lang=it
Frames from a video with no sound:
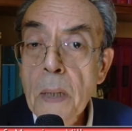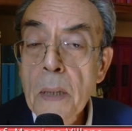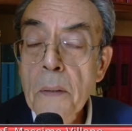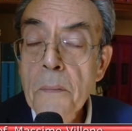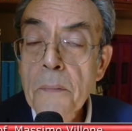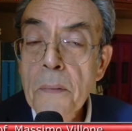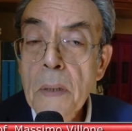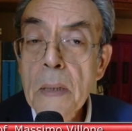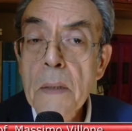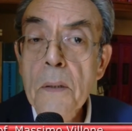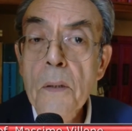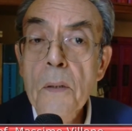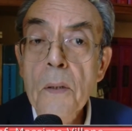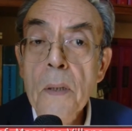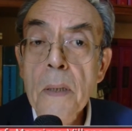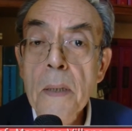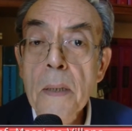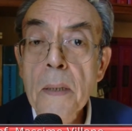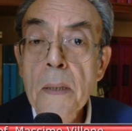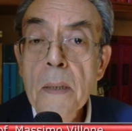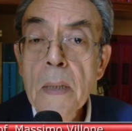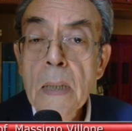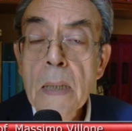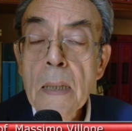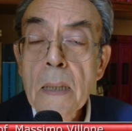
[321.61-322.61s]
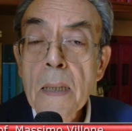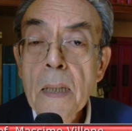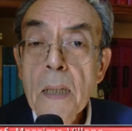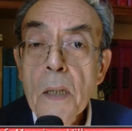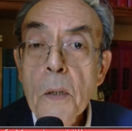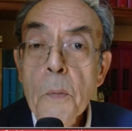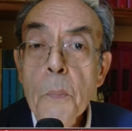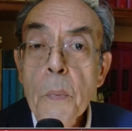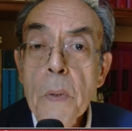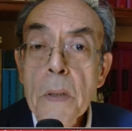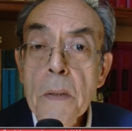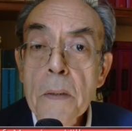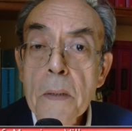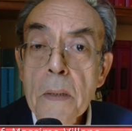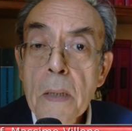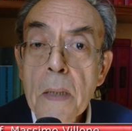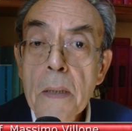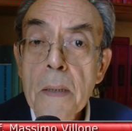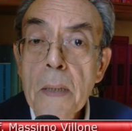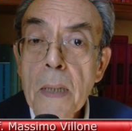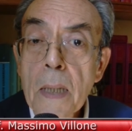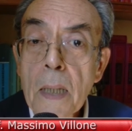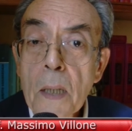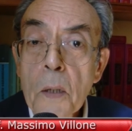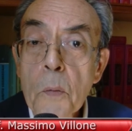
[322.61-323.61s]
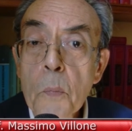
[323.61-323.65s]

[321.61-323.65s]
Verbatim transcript: Il fatto che il Presidente della